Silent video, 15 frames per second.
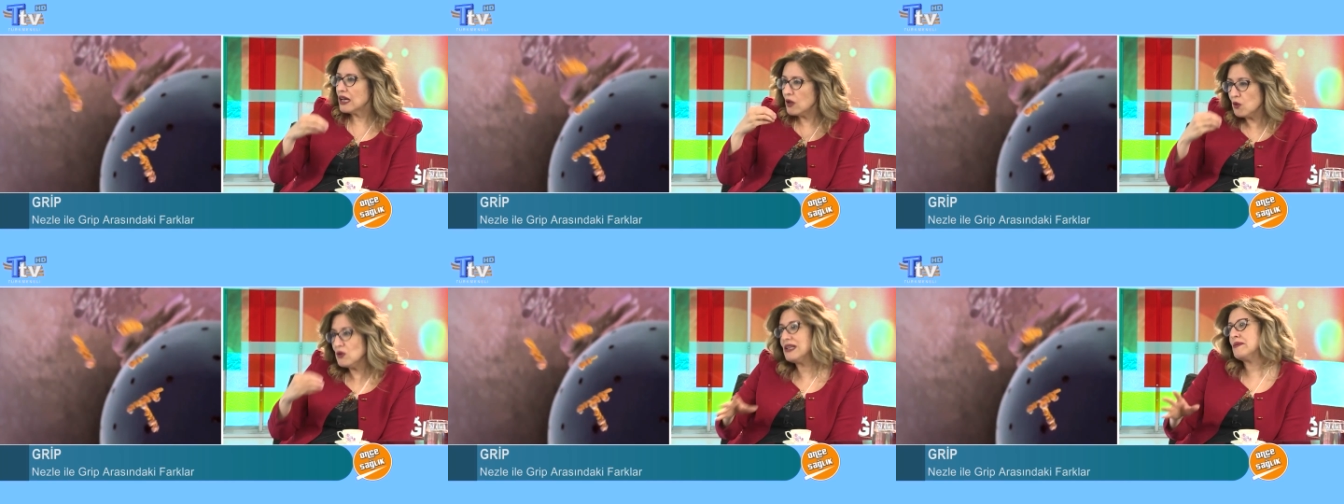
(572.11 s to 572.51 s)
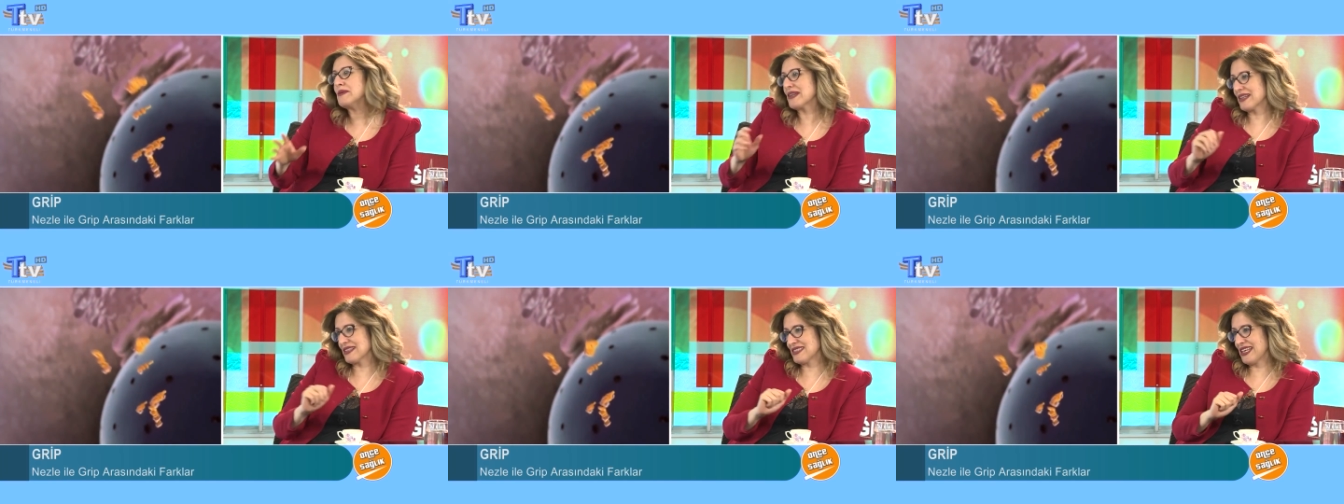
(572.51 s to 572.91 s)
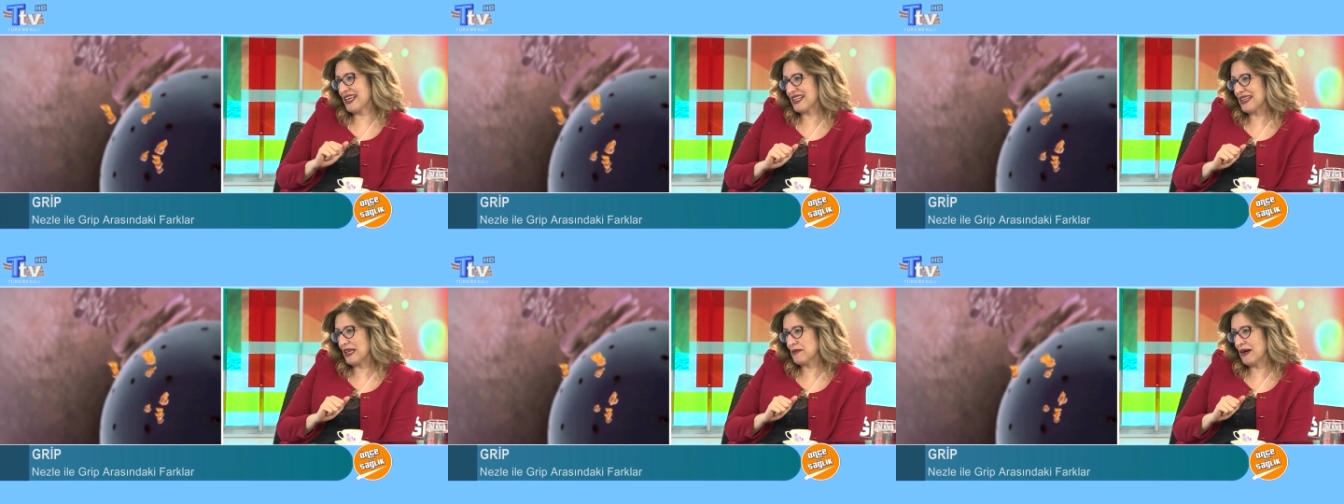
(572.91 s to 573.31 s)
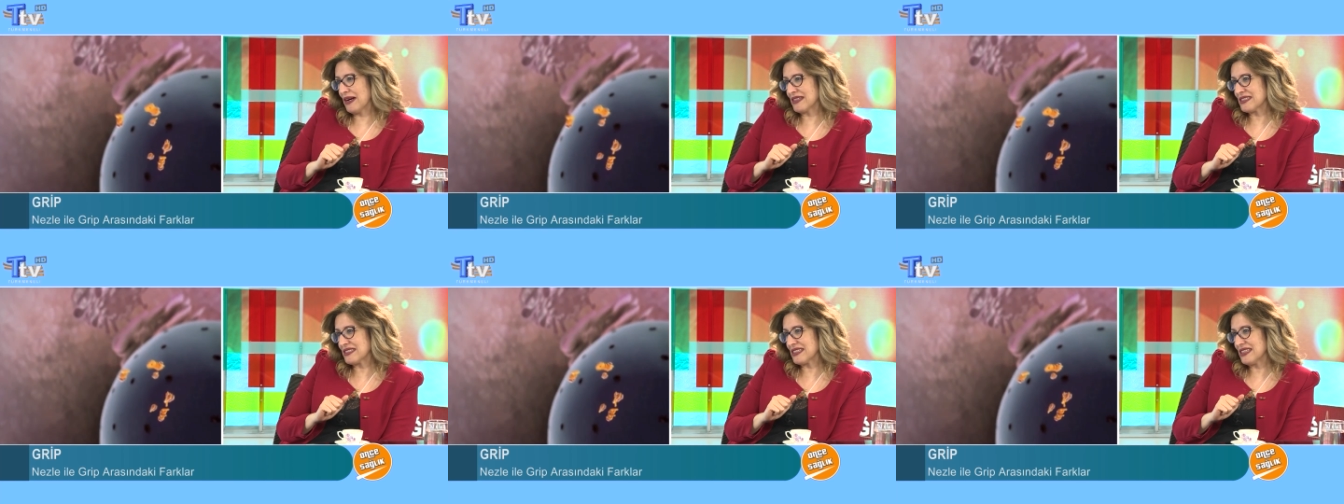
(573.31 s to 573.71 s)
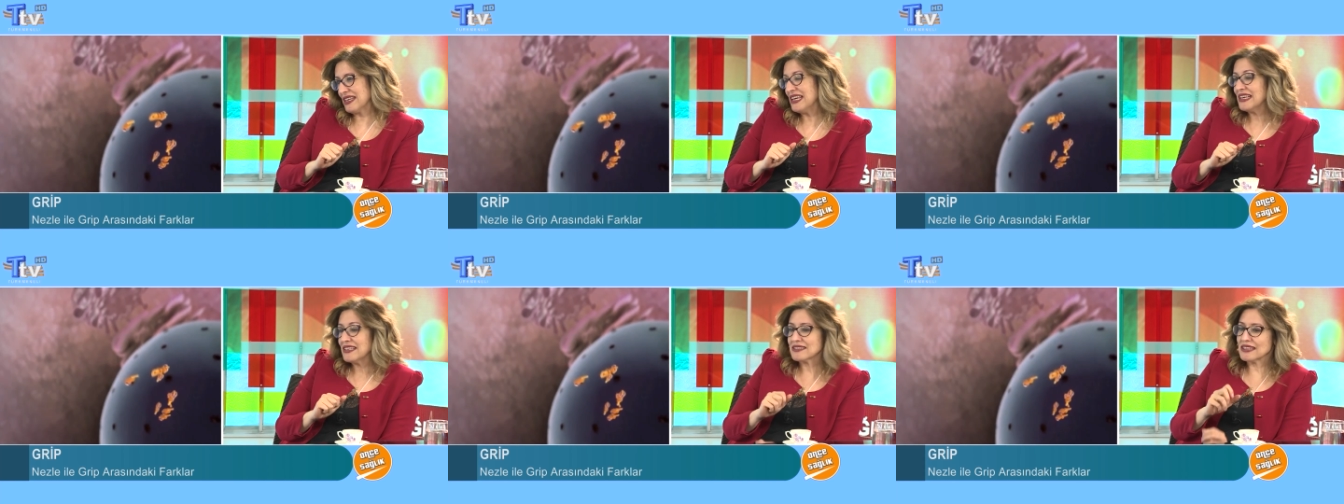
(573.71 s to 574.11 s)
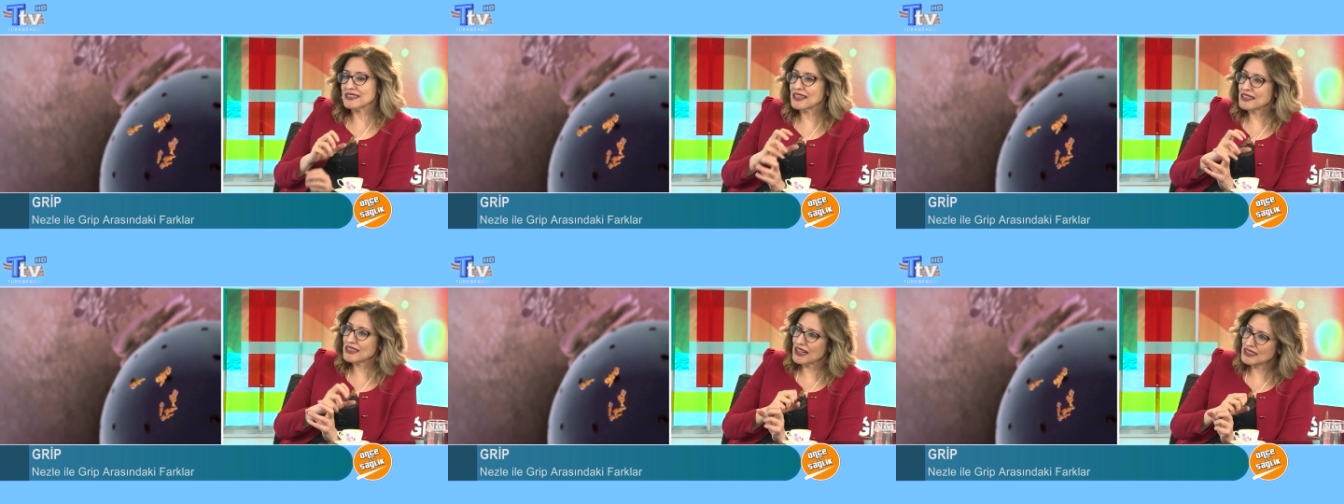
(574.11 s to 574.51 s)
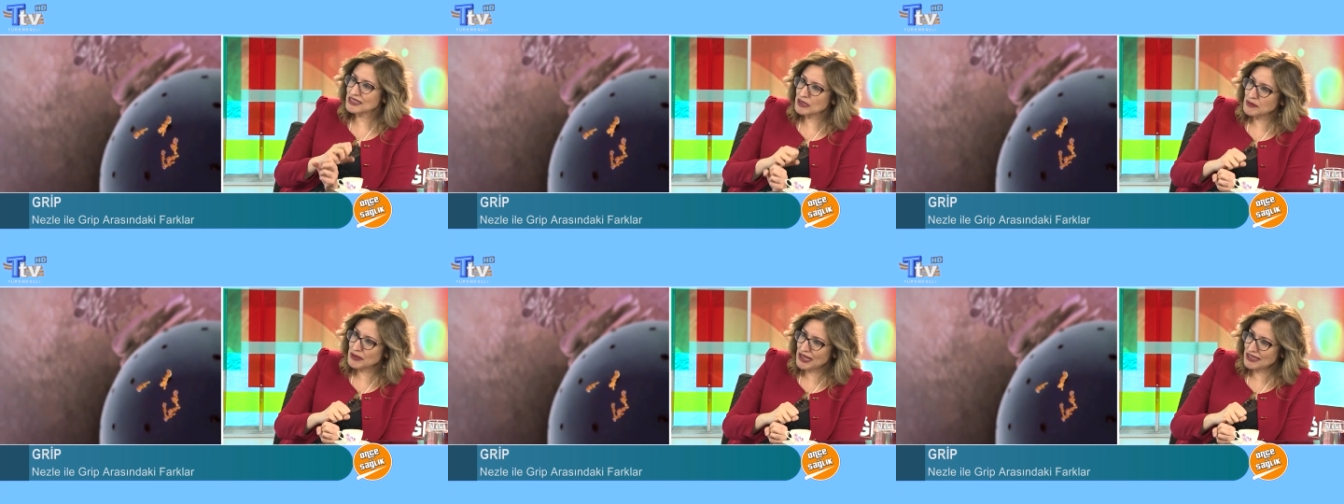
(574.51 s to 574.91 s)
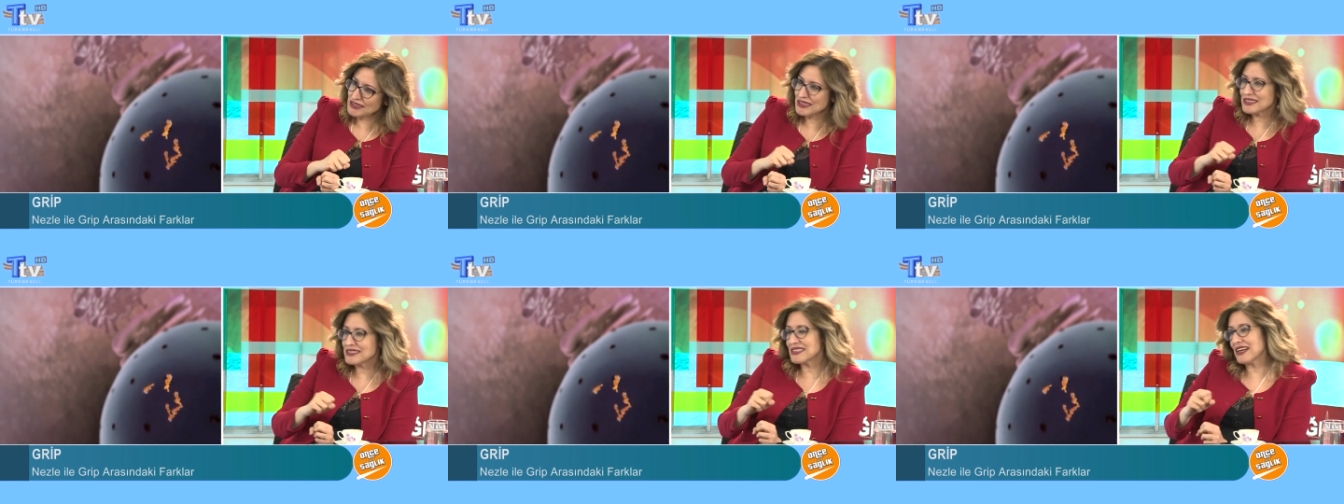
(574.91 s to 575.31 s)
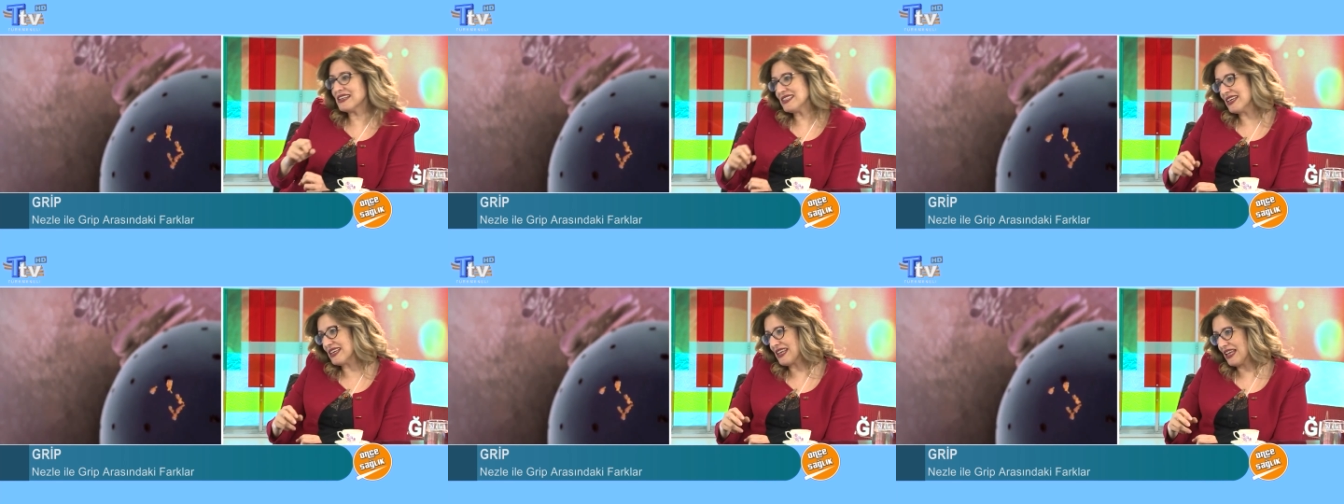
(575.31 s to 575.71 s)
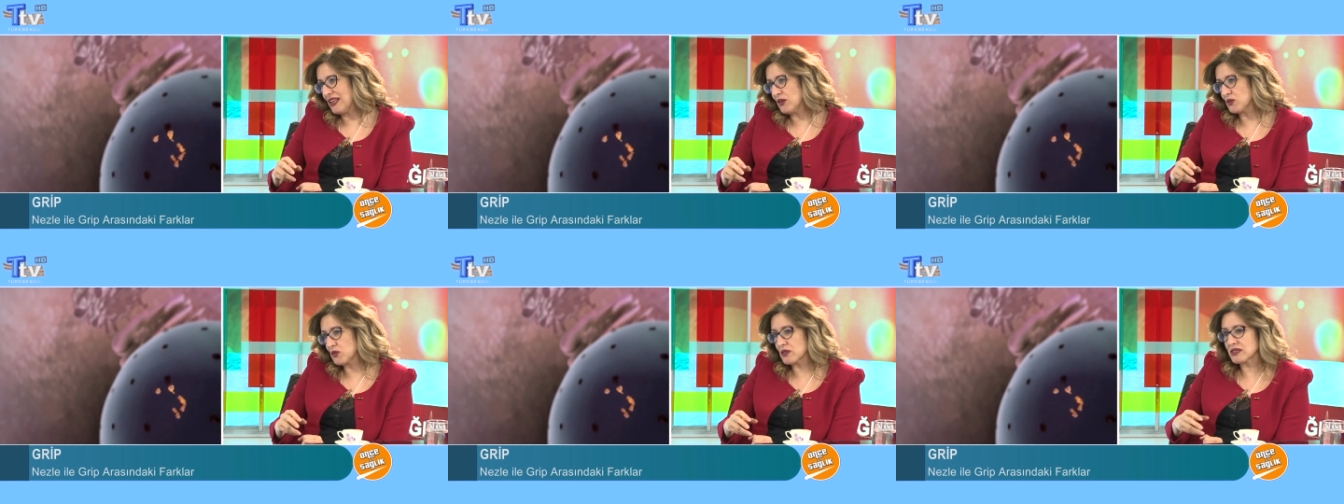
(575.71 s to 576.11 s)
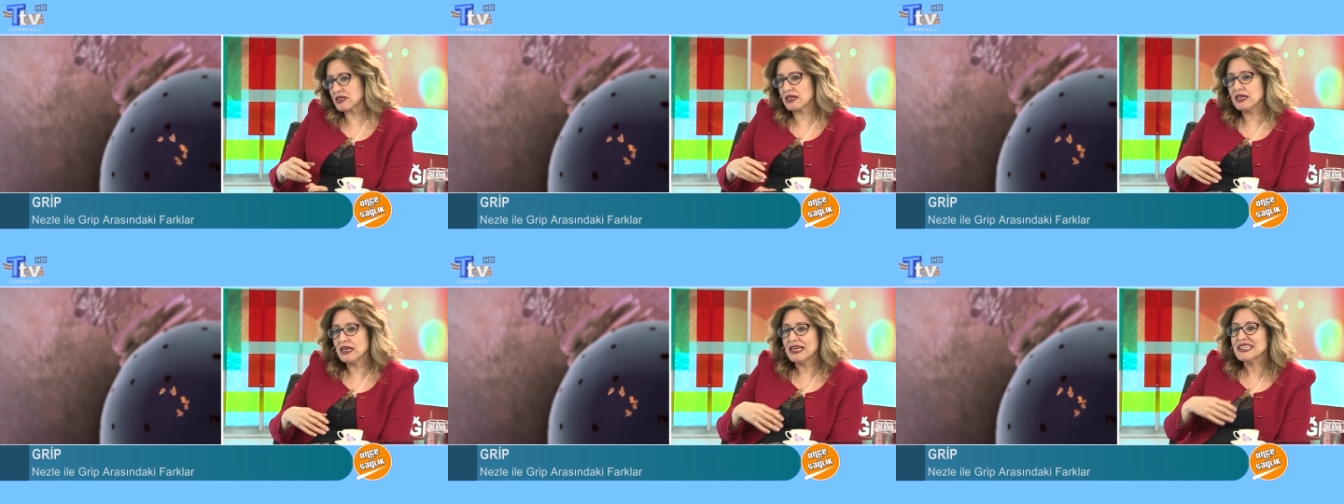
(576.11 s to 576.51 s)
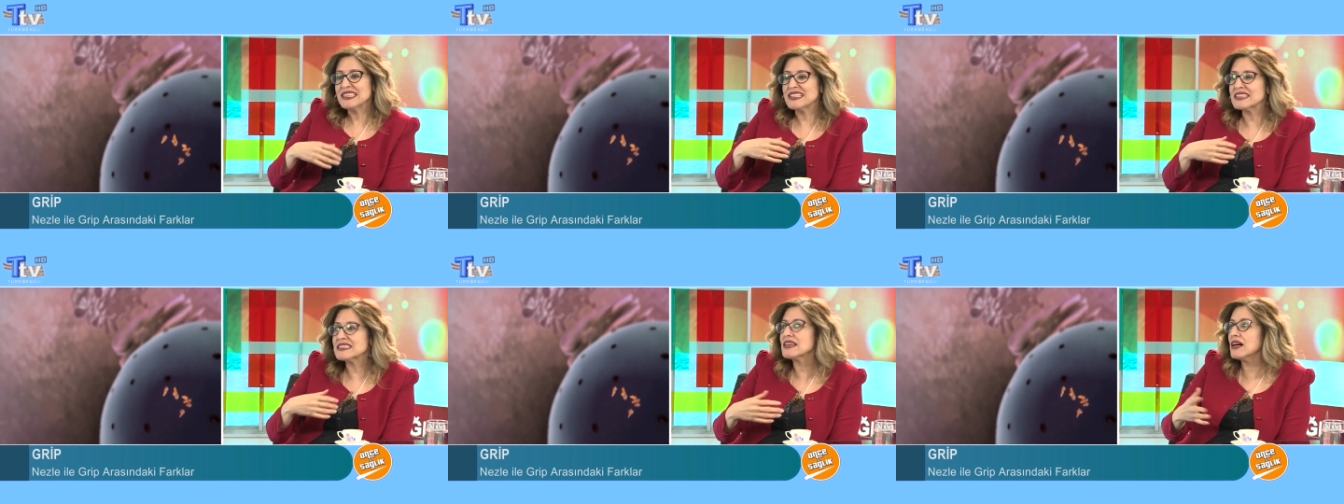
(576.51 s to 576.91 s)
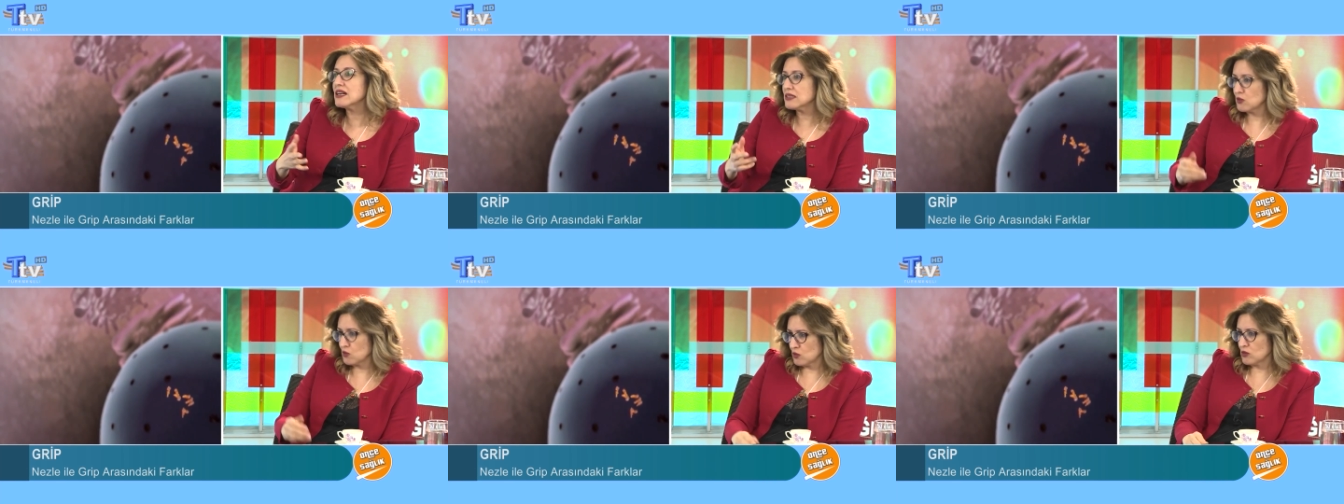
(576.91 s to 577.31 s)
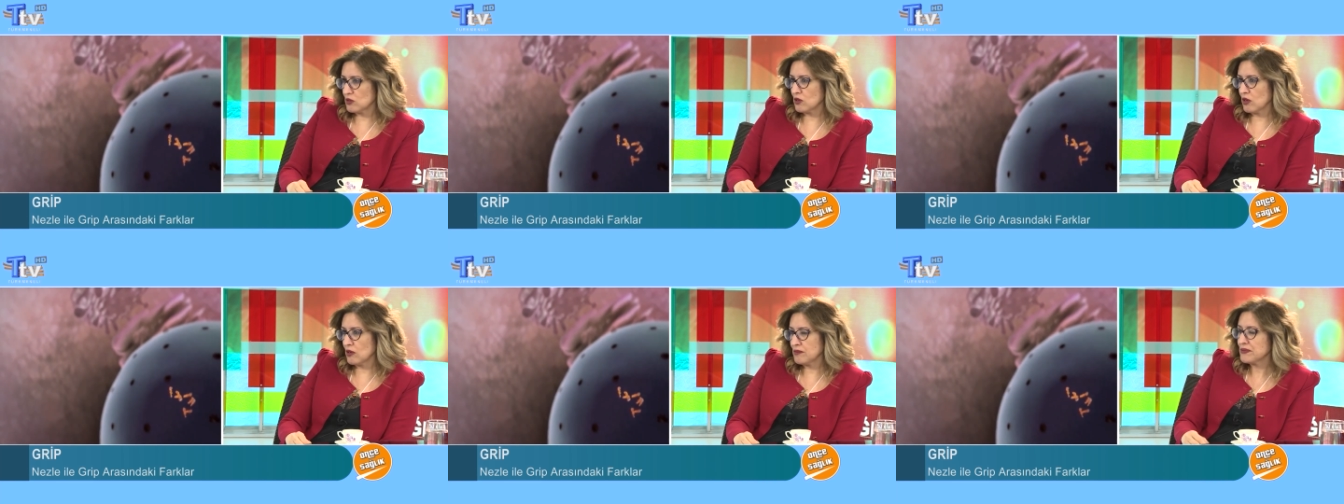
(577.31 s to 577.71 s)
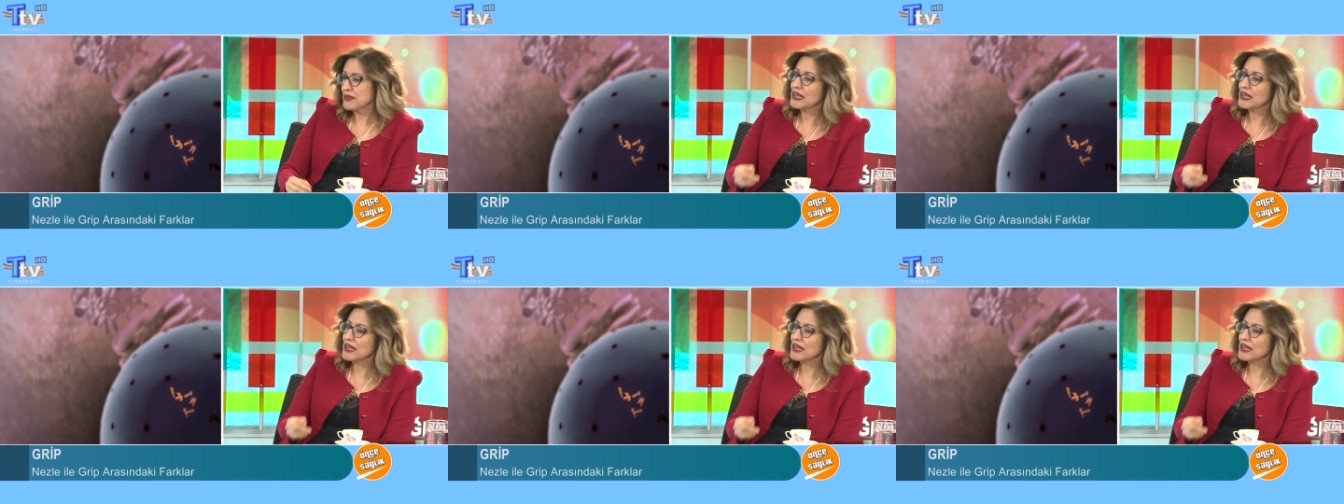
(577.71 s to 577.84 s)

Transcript: Öyle bir kas eklem ağrısı. Zaten kalkabilen hastaneye geliyor yoksa yatağa düşürüyor.